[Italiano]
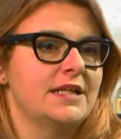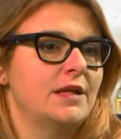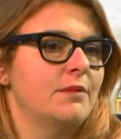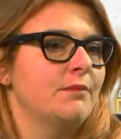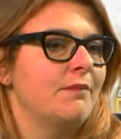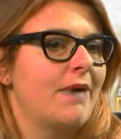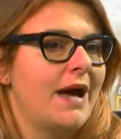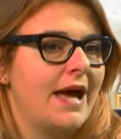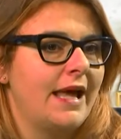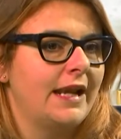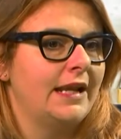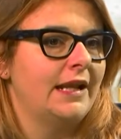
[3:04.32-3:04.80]

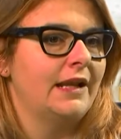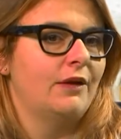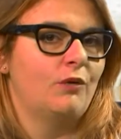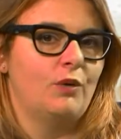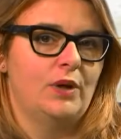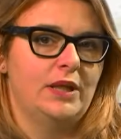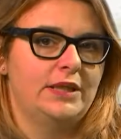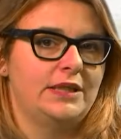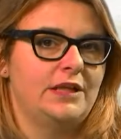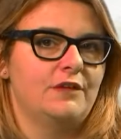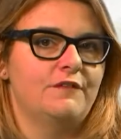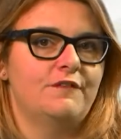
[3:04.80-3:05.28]
al mare,
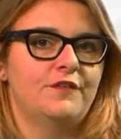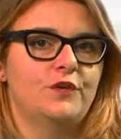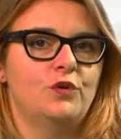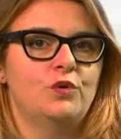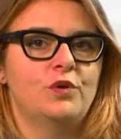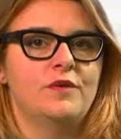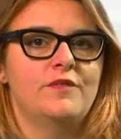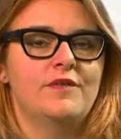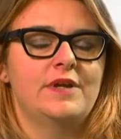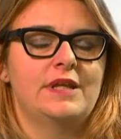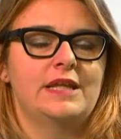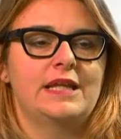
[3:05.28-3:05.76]
quelle del
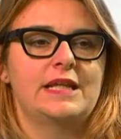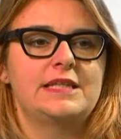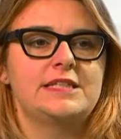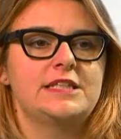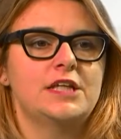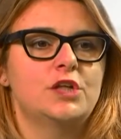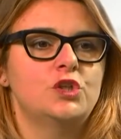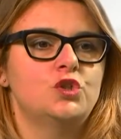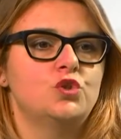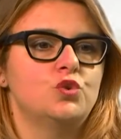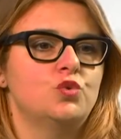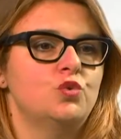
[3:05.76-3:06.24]
Friuli
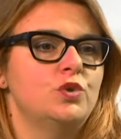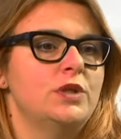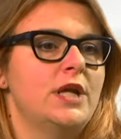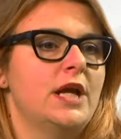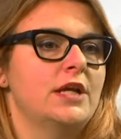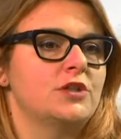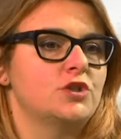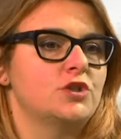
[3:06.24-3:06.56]
Venezia Giulia,